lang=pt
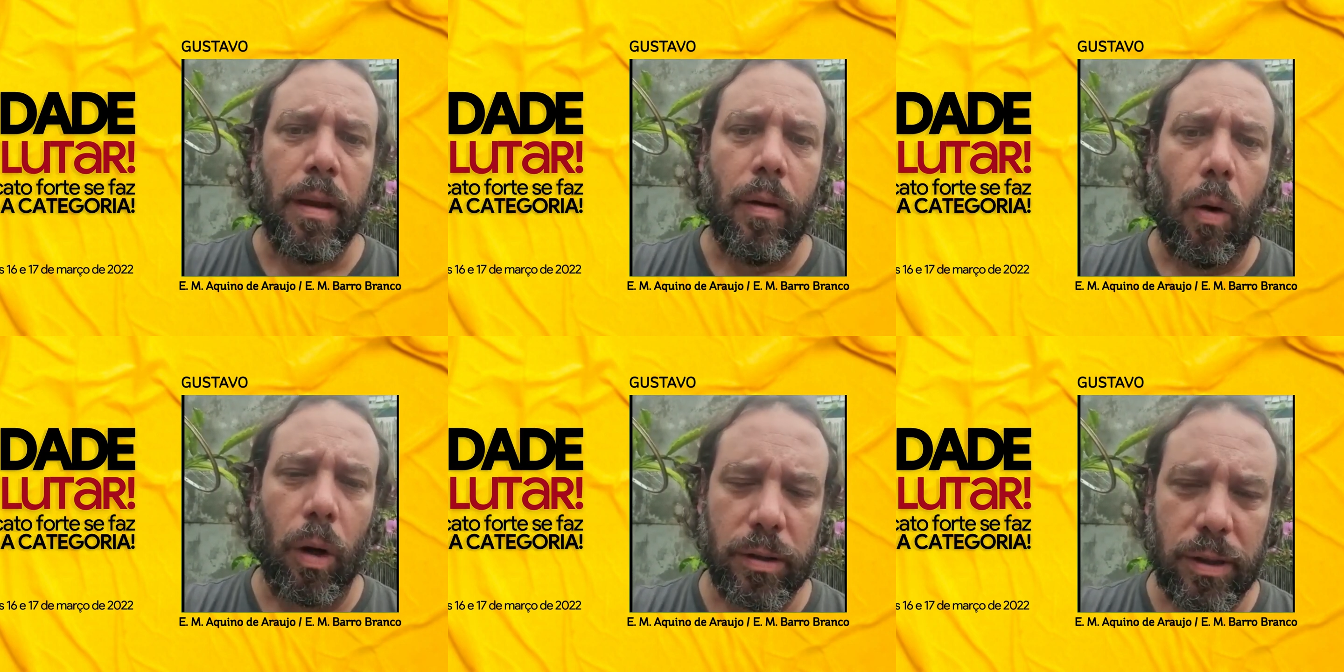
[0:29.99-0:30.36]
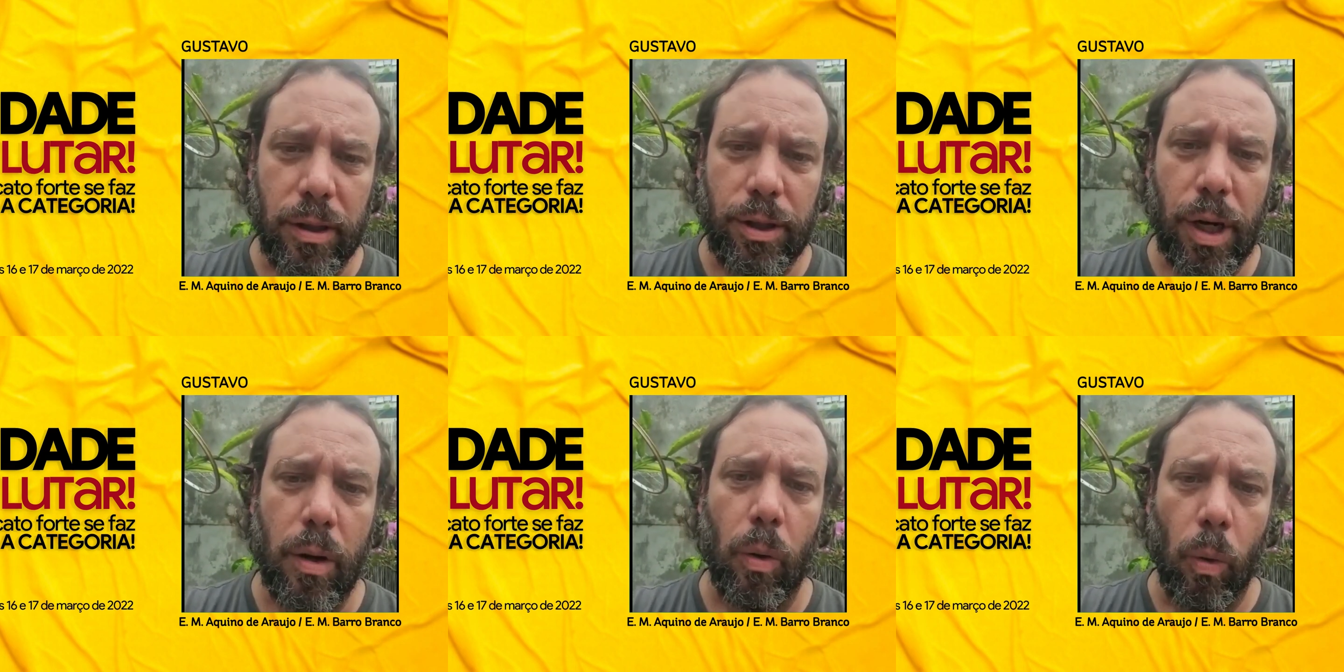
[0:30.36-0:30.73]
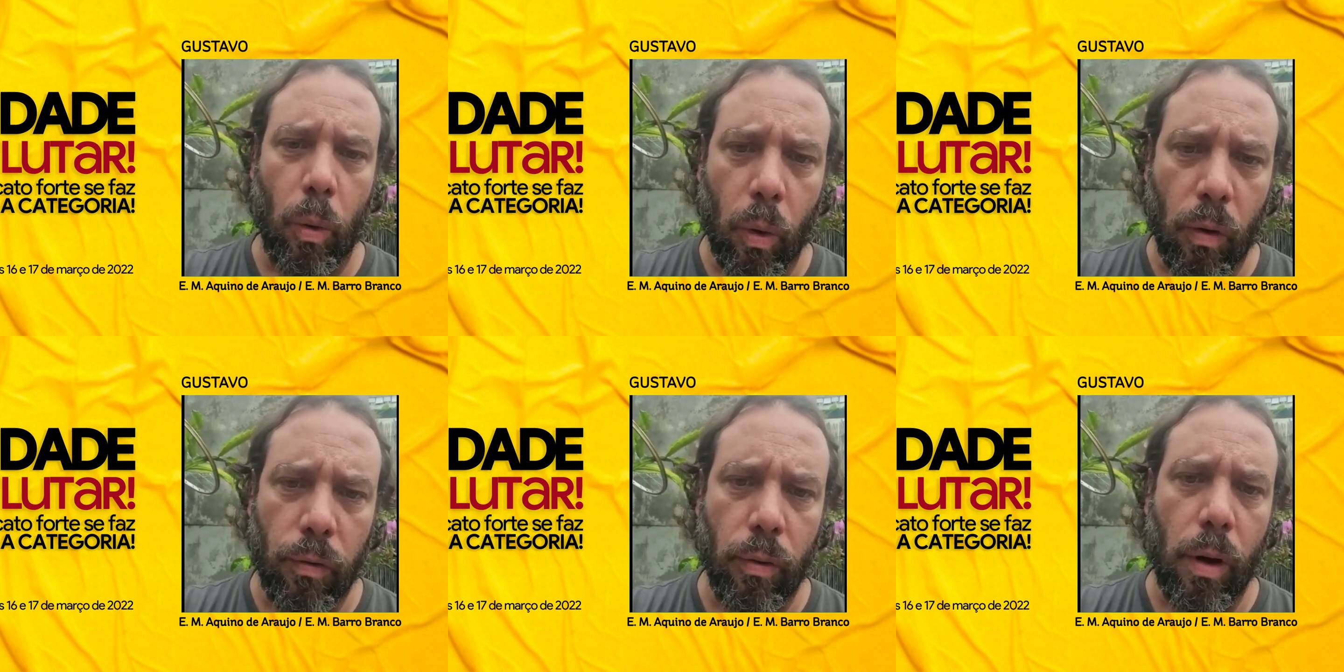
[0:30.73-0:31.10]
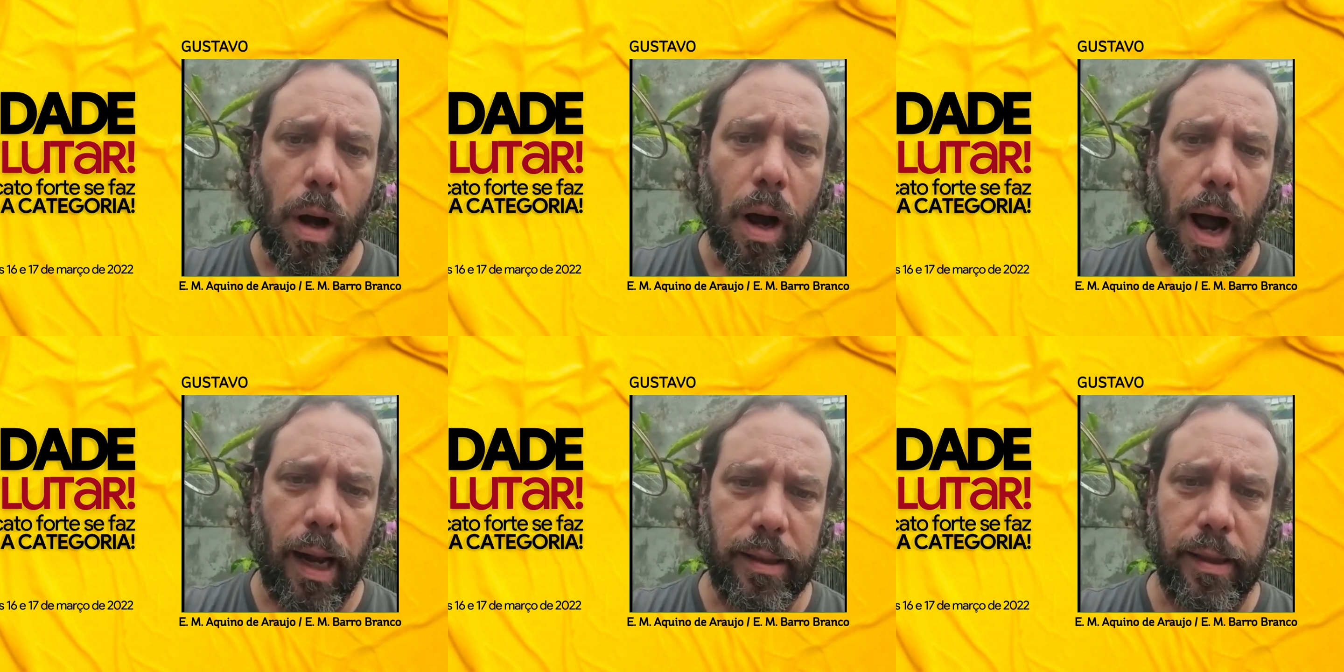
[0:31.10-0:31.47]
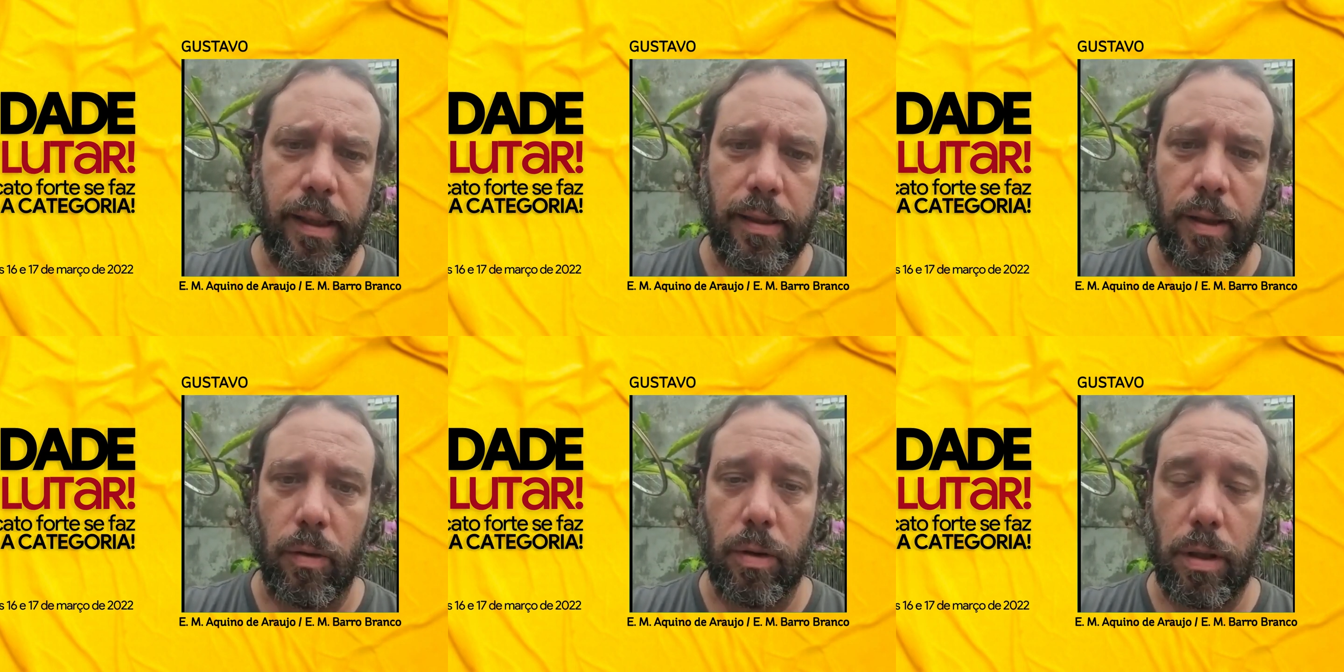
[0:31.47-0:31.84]
oxigênio novo à
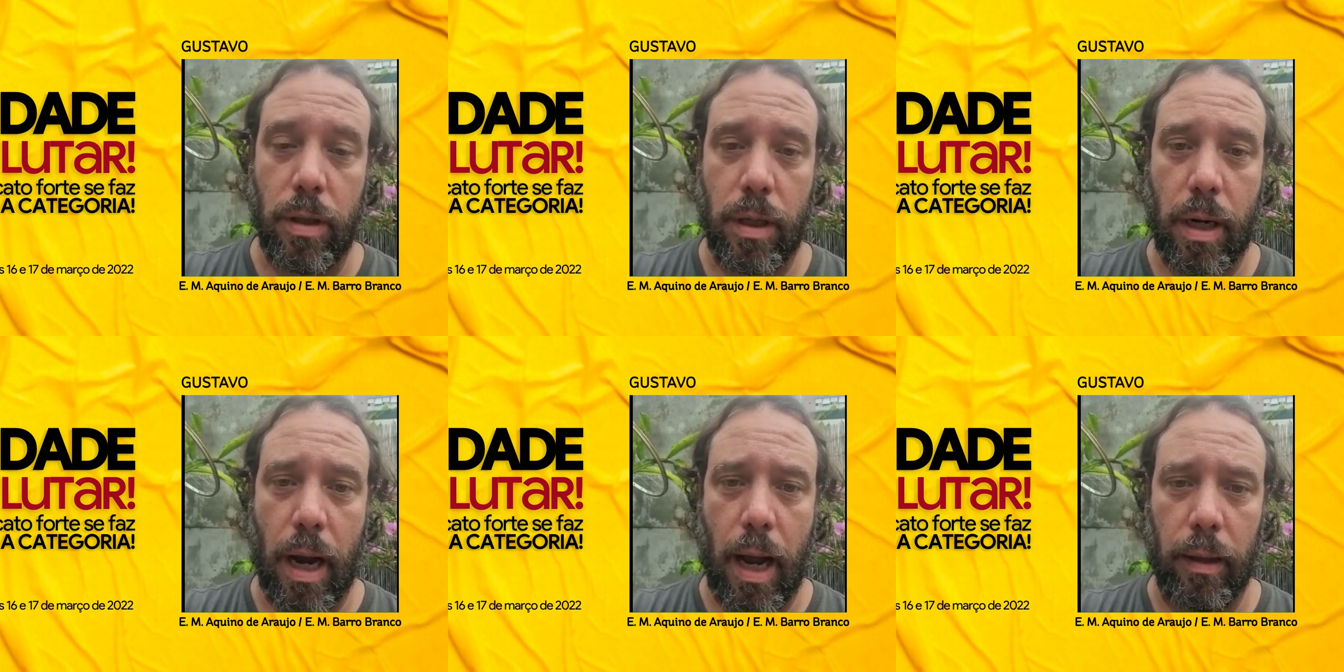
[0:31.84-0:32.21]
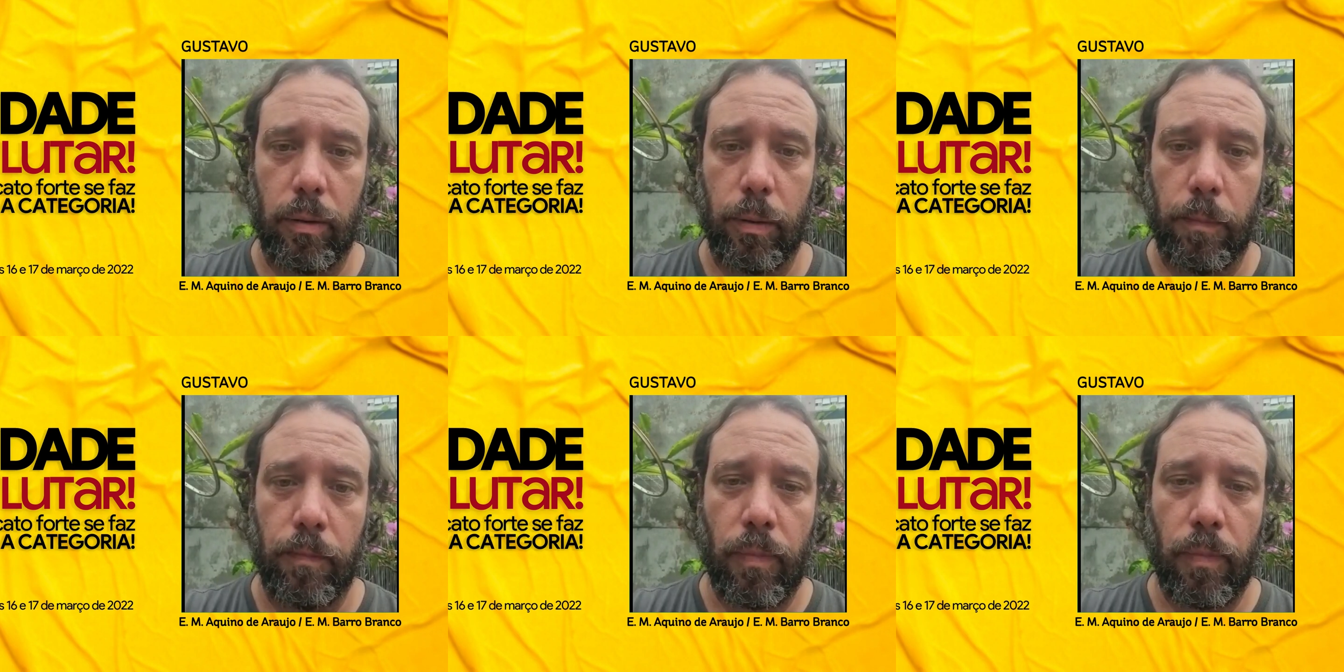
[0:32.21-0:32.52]
direção do sindicato.